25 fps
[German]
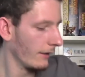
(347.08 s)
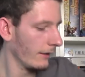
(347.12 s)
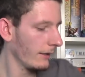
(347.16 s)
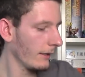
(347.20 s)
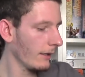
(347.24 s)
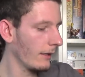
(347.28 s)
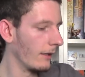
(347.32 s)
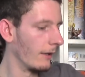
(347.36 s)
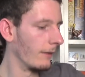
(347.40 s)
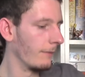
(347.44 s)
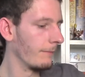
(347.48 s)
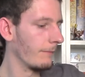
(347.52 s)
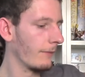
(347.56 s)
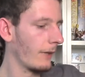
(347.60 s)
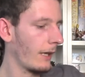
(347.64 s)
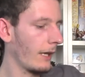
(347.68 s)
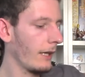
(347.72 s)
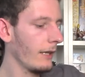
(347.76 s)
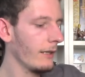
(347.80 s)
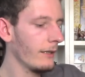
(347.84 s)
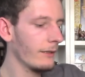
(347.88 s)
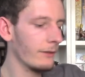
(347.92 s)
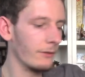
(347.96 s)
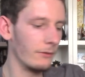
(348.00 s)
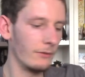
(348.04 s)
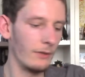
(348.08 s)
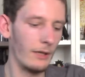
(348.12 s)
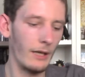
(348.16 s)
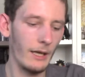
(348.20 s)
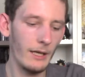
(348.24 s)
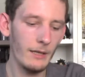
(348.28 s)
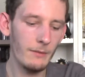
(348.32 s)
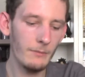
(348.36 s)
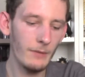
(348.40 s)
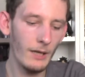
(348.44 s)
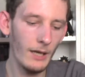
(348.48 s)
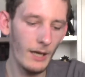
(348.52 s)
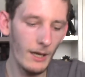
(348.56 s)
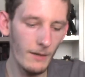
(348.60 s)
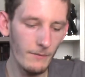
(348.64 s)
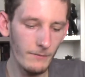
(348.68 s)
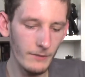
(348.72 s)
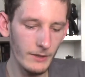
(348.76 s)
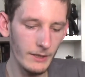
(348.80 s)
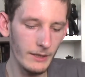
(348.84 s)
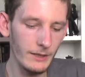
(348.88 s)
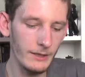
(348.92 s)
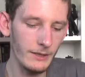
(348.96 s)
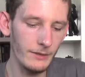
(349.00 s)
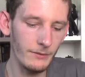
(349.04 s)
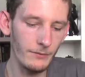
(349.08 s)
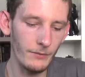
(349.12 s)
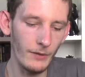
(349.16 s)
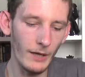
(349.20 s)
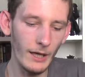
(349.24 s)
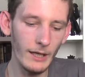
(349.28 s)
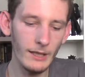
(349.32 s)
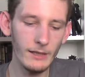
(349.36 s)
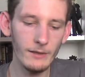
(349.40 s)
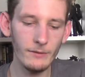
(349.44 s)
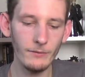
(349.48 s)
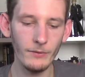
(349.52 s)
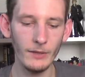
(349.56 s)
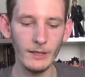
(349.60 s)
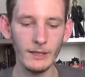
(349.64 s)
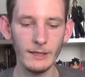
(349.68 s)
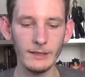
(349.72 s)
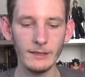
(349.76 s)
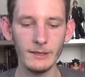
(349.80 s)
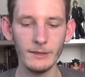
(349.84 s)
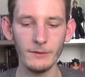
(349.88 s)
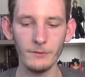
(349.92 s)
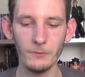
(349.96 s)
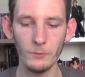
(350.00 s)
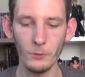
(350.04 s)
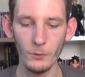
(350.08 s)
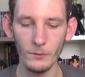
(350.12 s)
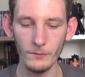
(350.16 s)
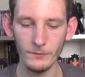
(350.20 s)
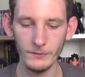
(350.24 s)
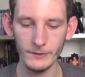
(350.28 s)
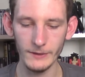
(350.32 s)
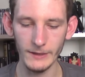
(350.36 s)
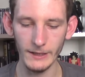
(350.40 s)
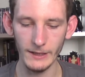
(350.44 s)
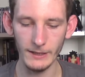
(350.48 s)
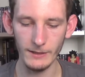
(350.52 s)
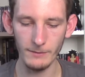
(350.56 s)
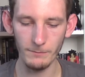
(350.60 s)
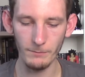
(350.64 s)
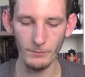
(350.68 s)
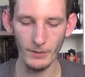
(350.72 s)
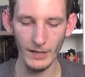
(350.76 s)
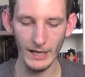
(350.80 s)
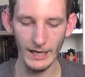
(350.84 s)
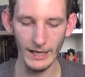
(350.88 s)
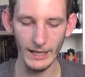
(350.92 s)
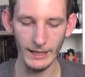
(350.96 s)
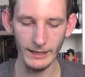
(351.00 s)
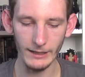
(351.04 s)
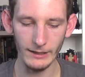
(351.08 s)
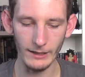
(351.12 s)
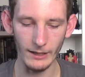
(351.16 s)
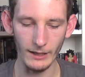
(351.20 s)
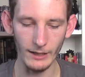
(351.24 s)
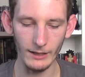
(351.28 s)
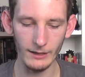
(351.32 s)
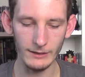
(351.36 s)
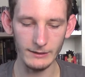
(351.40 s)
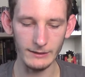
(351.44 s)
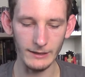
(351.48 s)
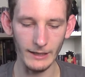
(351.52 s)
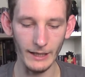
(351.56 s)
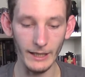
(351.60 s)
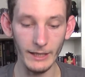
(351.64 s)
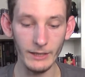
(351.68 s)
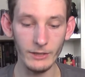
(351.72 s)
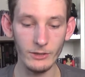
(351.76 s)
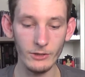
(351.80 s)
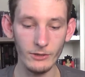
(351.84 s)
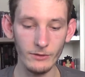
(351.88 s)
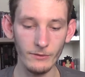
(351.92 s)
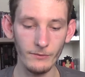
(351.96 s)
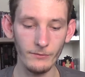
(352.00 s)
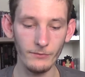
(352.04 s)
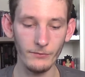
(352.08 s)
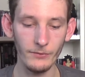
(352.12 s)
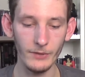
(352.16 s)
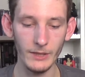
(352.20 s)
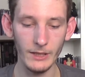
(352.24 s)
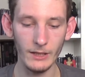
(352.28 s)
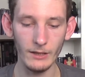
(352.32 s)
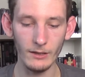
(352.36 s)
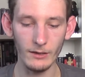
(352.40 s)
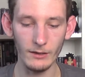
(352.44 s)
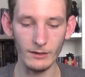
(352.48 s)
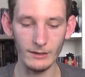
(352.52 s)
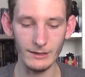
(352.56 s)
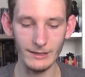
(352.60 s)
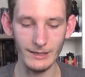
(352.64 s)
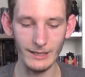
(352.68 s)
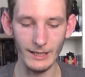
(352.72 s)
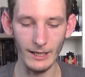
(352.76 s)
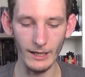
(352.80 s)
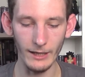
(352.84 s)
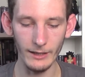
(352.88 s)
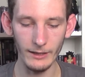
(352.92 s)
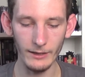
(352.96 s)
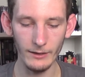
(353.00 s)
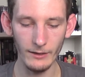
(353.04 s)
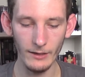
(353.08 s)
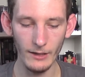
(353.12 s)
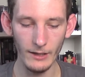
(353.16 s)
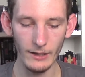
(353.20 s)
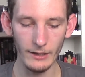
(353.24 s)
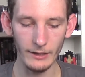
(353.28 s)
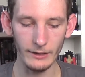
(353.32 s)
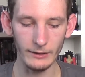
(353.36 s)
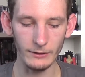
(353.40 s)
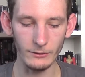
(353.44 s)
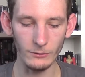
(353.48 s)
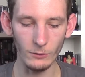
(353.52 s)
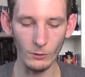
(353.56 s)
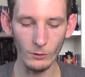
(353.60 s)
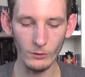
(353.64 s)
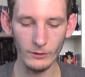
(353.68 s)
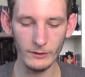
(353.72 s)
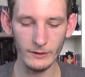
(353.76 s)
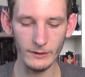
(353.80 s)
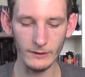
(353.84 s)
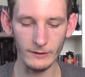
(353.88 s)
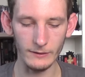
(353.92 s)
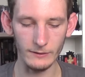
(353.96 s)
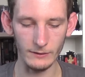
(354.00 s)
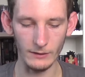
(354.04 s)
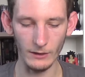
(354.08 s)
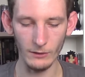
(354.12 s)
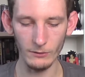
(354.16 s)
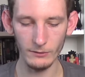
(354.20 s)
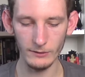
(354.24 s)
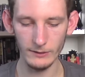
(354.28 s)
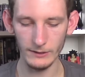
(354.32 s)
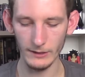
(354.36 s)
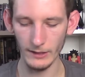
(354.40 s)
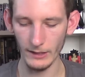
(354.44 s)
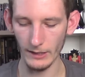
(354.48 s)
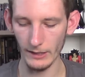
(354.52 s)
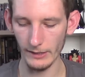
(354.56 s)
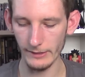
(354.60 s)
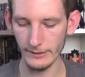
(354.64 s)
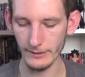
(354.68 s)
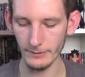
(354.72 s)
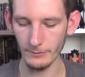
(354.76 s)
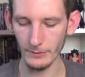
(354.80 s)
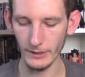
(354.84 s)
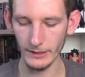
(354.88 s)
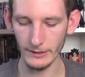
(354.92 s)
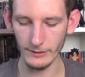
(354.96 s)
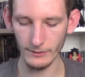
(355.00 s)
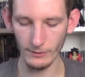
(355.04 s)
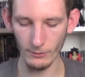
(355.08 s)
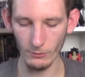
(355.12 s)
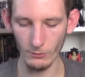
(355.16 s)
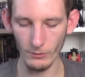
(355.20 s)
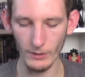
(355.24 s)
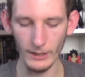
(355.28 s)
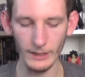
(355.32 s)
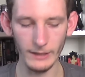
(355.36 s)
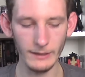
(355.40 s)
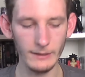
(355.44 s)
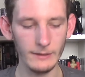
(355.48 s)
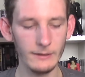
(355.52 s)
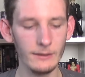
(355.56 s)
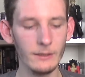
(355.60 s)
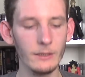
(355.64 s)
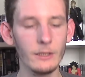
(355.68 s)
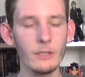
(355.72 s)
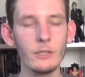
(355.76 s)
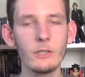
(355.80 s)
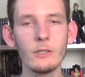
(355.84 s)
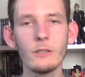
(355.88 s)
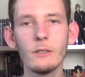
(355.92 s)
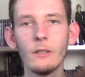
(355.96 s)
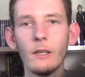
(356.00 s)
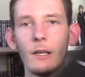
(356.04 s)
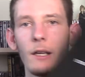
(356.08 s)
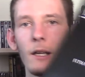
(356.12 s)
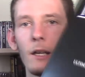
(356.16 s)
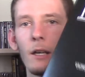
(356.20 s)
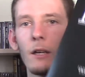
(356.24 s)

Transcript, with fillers: Ja, also, einmal haben wir hier die Final Fantasy 15 Play Art Action Figure Kai Noctis aus der Ultimate Collectors Edition.